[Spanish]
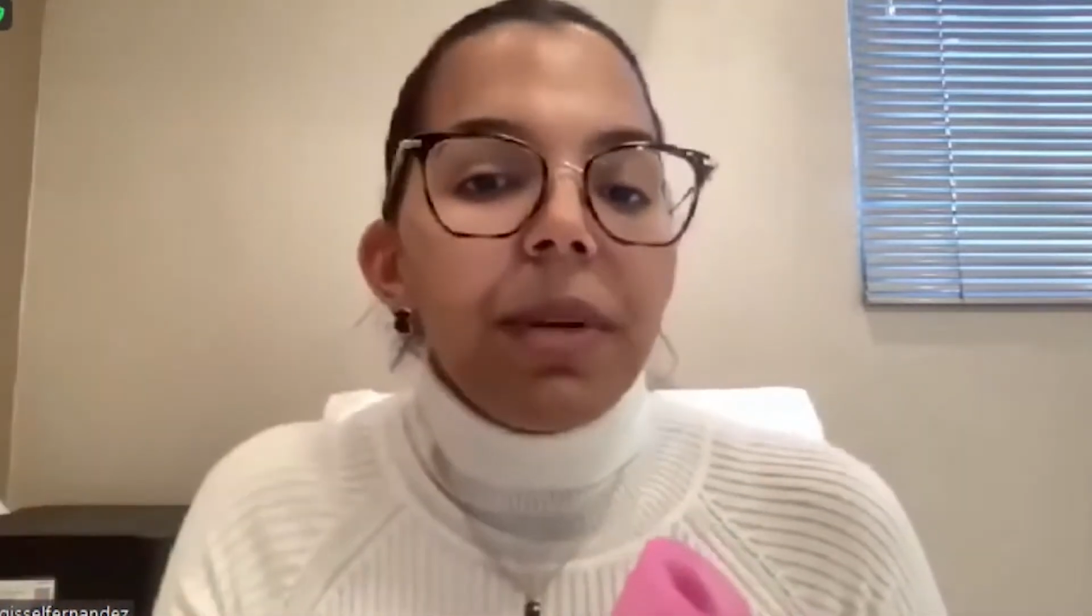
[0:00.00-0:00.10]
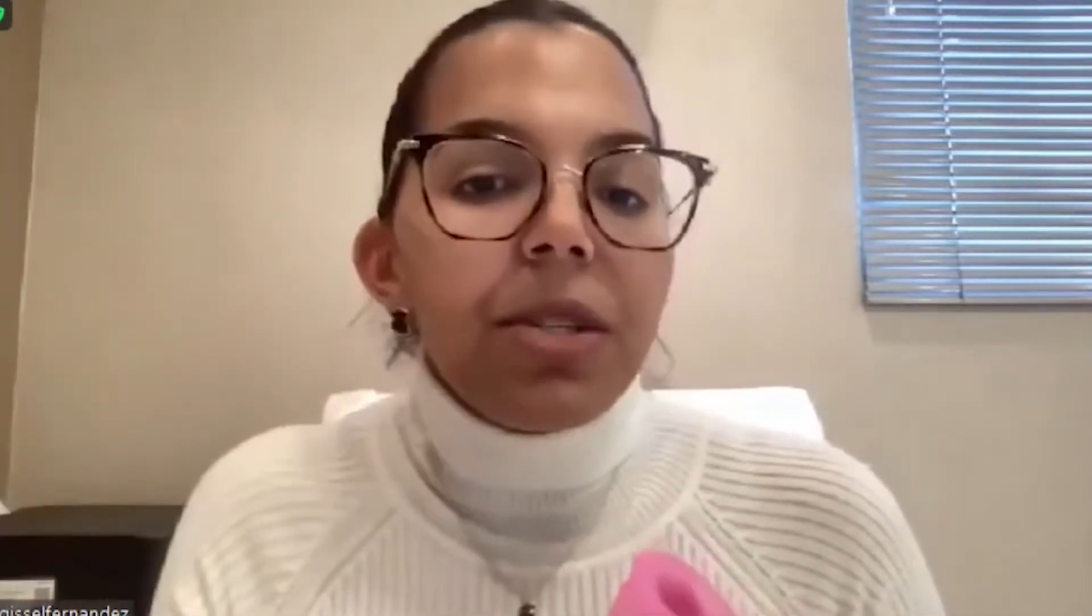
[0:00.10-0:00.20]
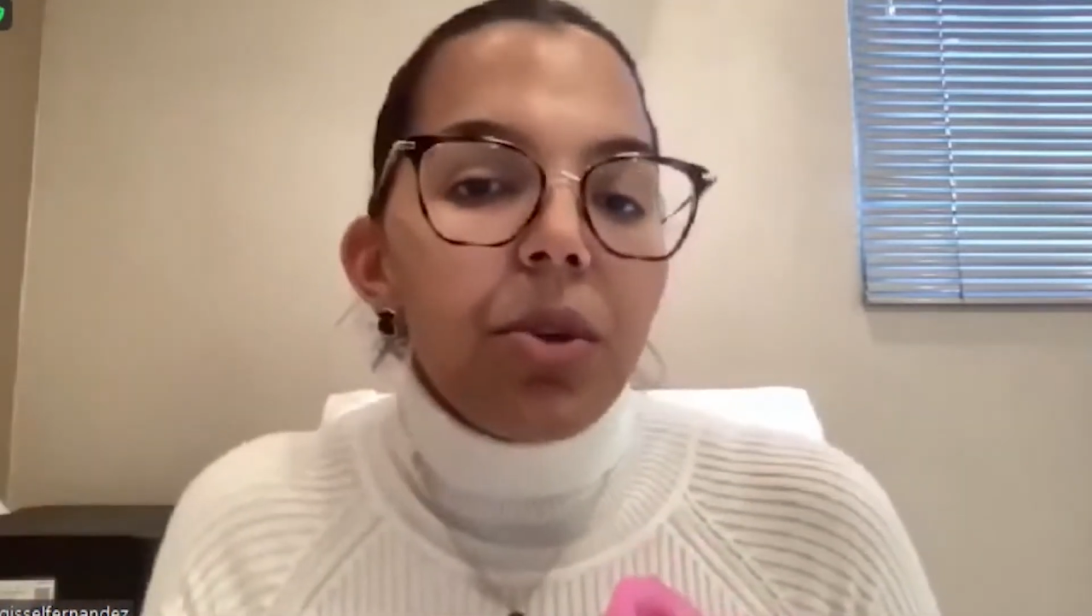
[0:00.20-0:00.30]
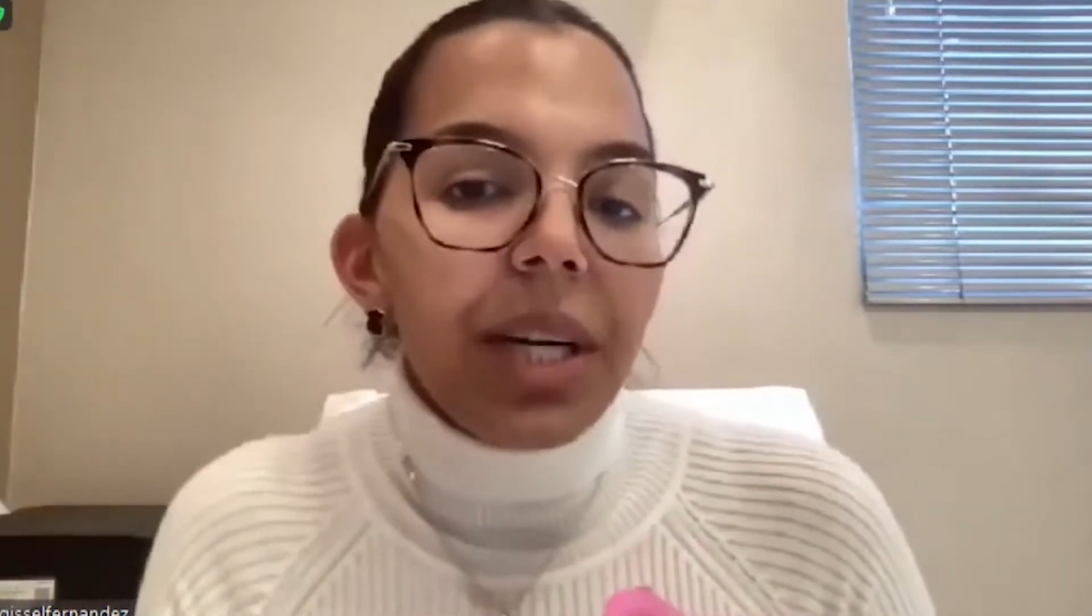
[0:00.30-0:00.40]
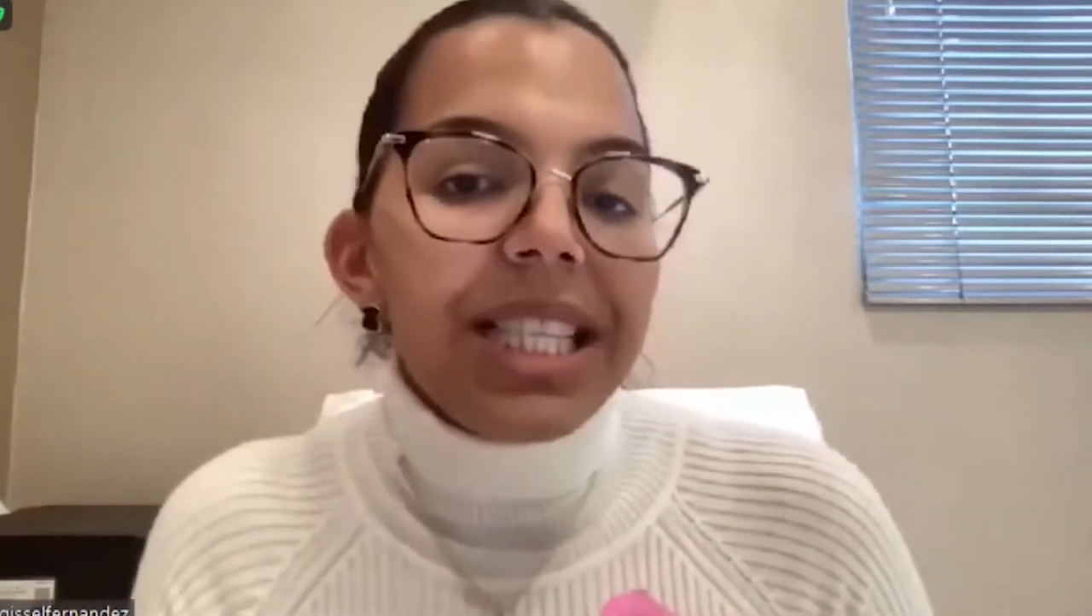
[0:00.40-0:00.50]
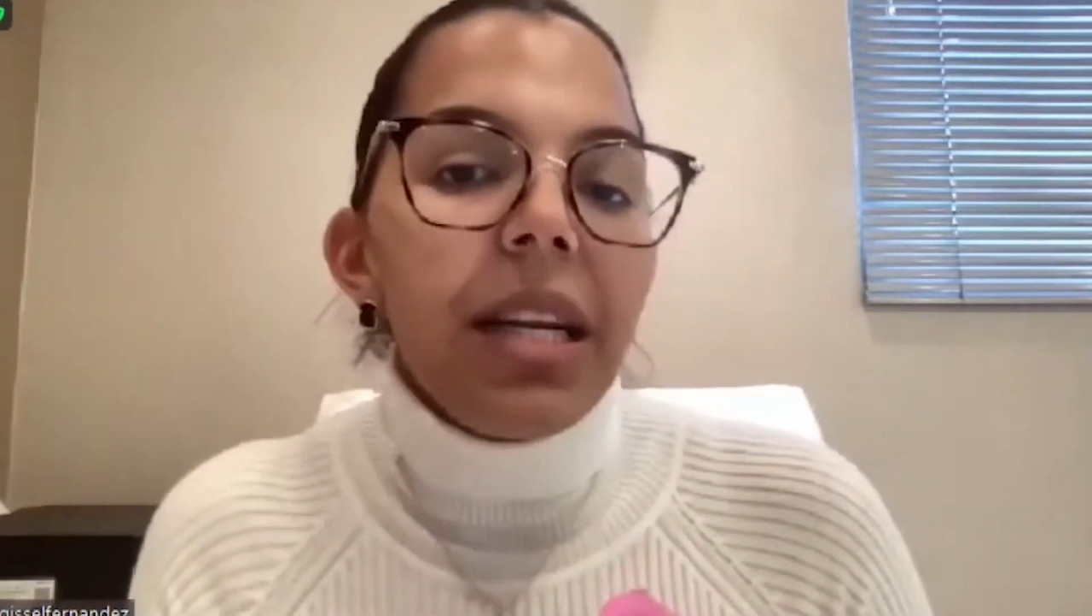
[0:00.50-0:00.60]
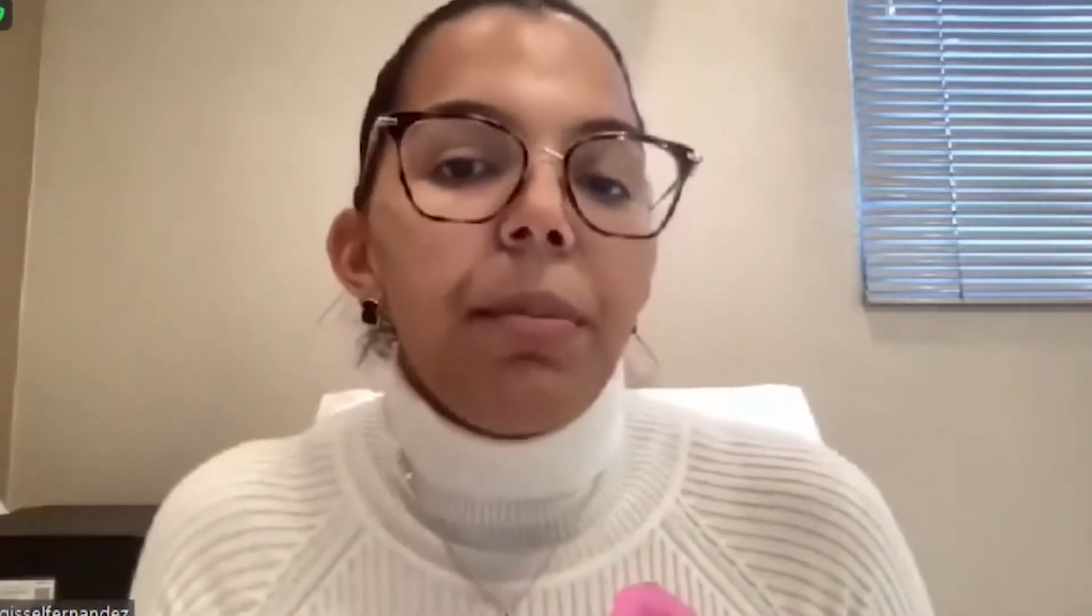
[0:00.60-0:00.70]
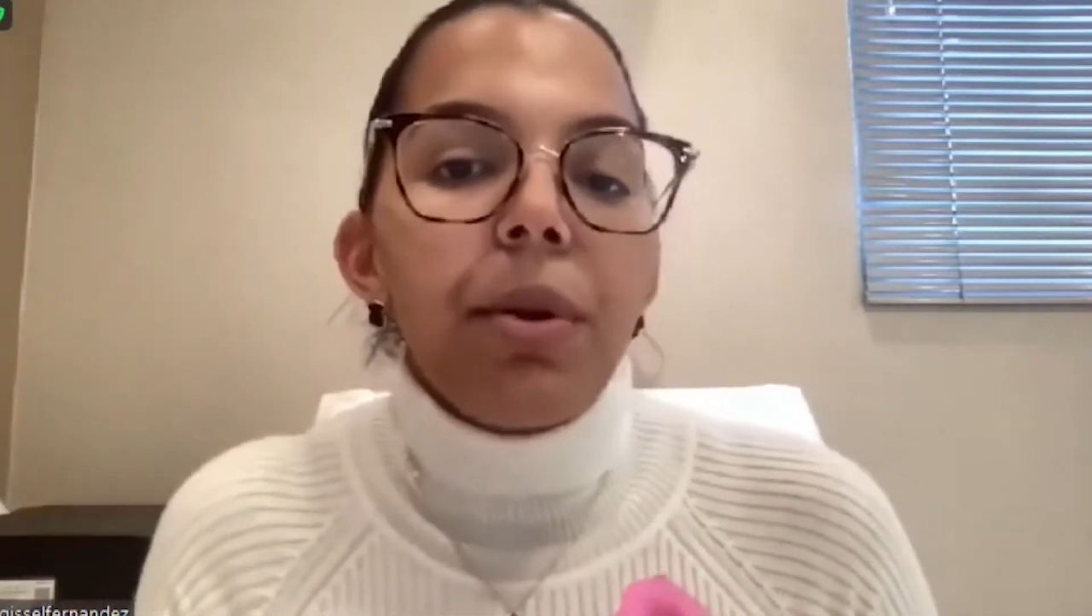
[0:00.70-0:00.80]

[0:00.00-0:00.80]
personas le